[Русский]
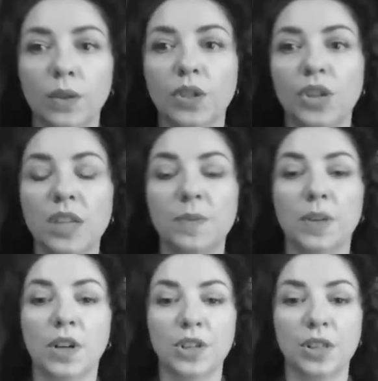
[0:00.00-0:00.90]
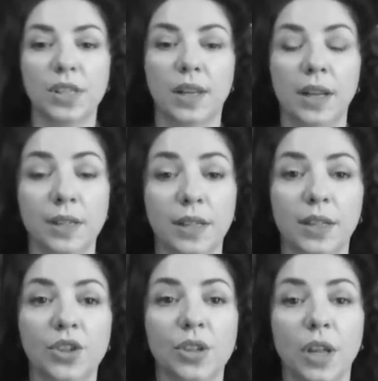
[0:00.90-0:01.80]
сейчас, мне кажется,
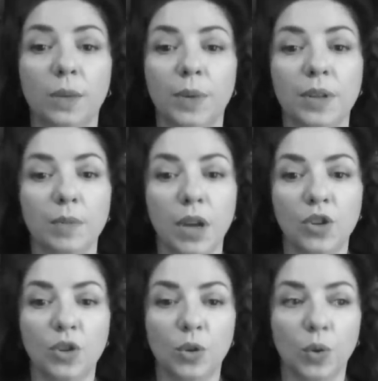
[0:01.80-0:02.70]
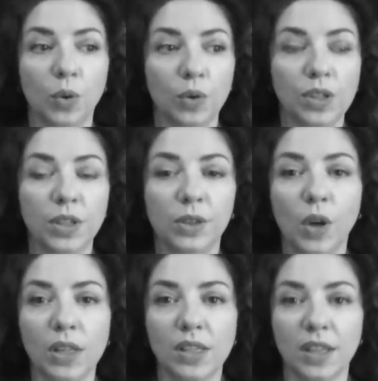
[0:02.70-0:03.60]
Зеленский начинает понимать, что
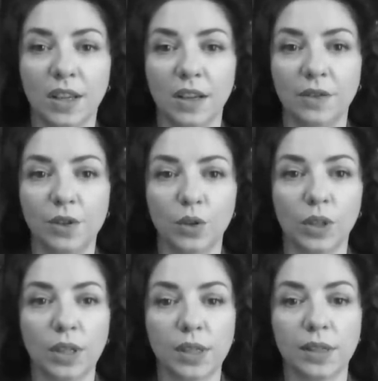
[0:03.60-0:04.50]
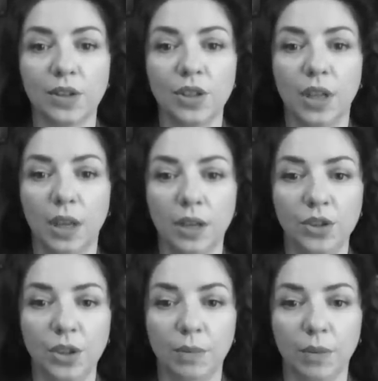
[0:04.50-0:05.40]
ситуация все-таки сложнее,
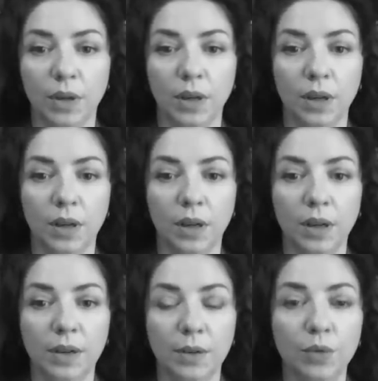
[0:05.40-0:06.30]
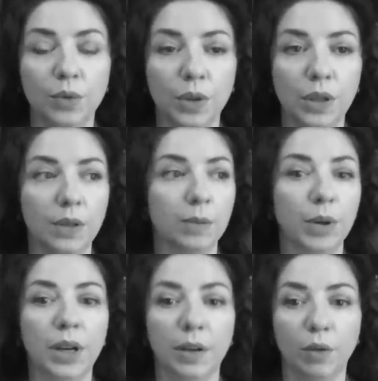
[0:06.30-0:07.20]
чем а,
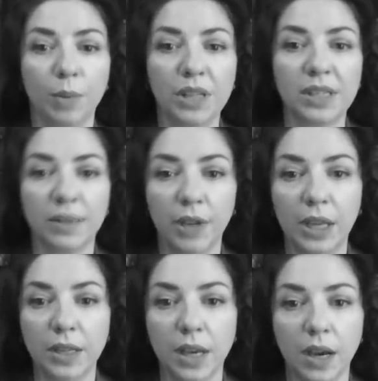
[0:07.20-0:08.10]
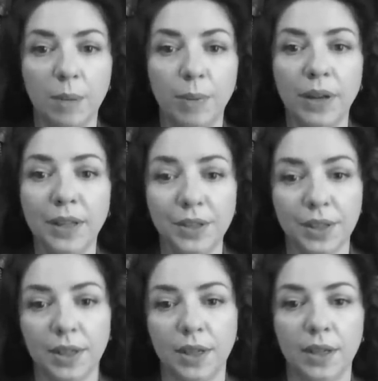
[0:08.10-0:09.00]
были его представления о
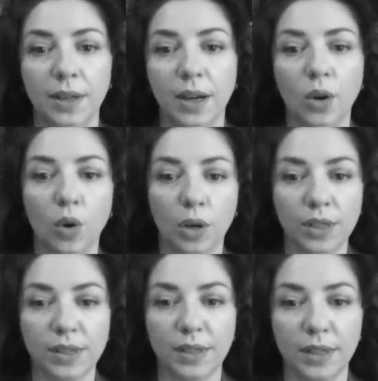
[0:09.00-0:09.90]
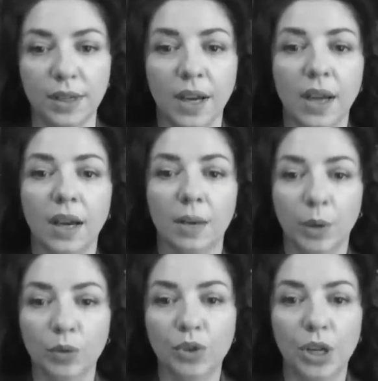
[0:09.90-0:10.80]
политике и о легкости
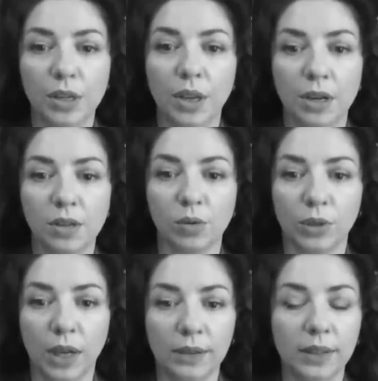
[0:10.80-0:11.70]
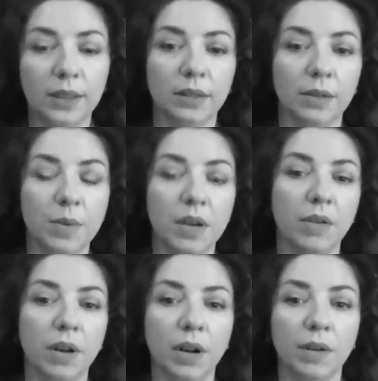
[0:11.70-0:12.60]
получения результата. Это,
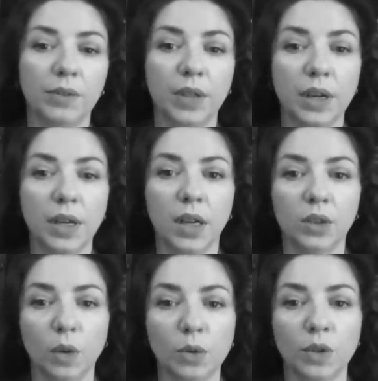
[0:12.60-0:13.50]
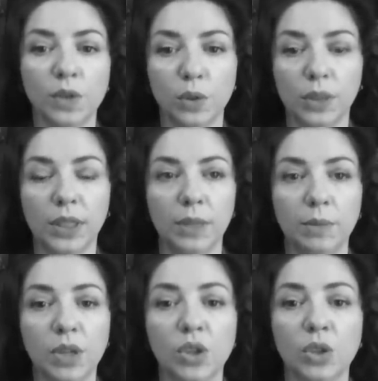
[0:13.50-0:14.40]
во-первых. А во-вторых, о том, что все-таки
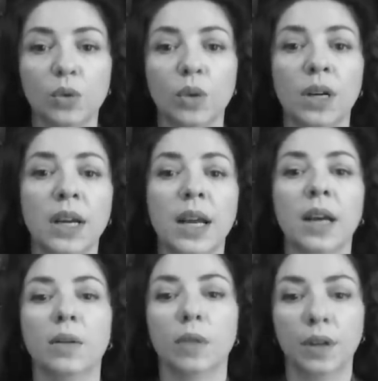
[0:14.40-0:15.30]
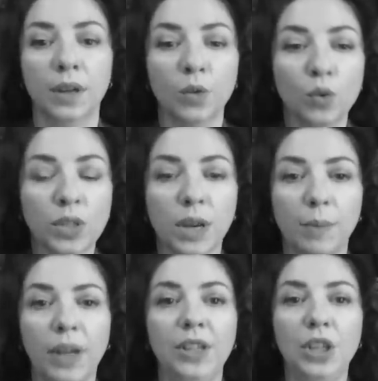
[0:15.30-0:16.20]
между э,
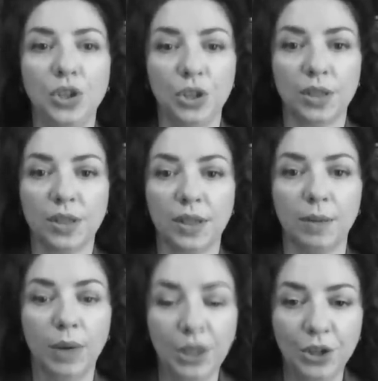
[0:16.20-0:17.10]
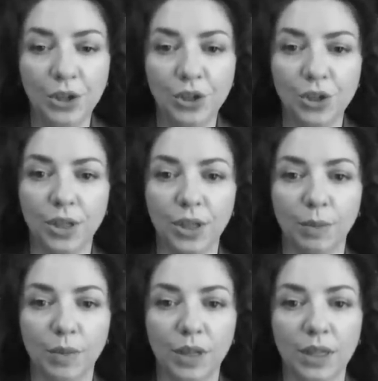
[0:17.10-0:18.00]
узкополитическим
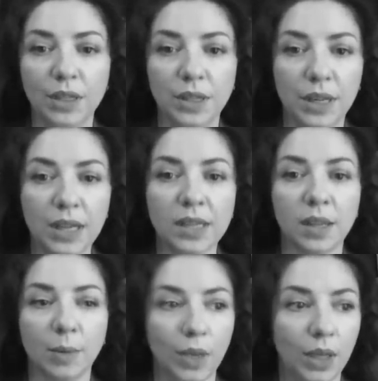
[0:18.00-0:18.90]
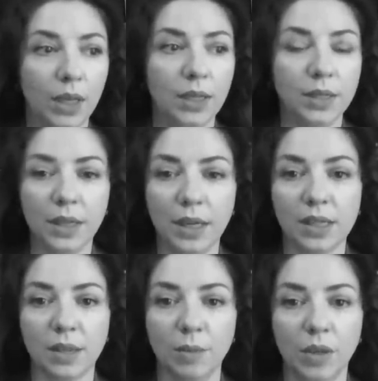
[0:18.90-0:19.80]
личным э, интересом и
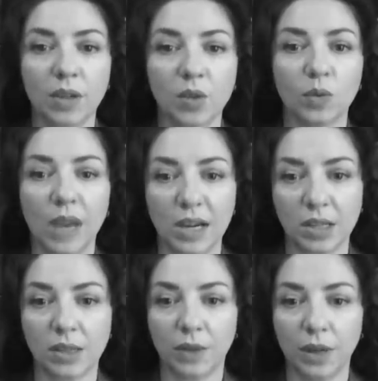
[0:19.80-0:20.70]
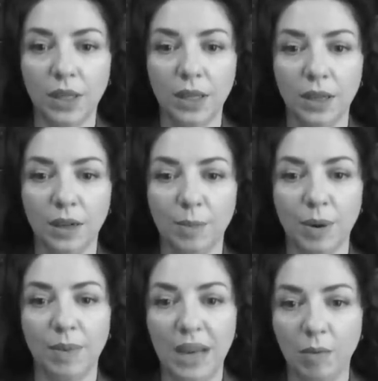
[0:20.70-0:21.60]
интересами государства и
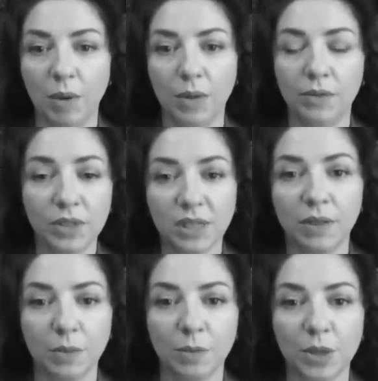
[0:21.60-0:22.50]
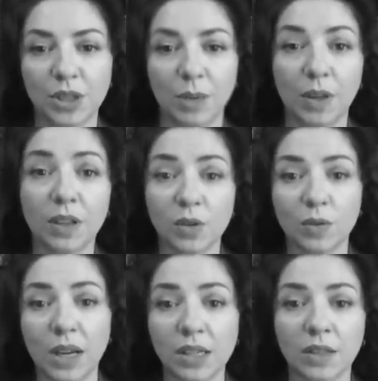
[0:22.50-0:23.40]
проблемами и вызовами в масштабах
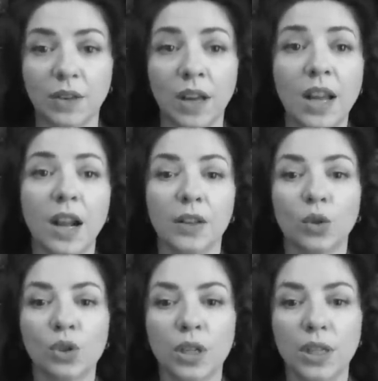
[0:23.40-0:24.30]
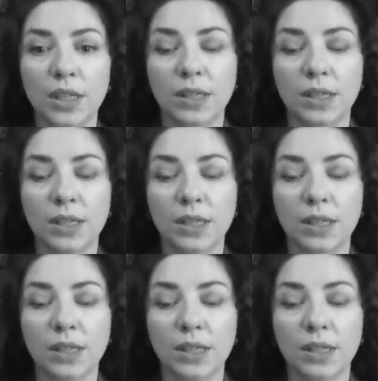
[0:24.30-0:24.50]
государства тоже есть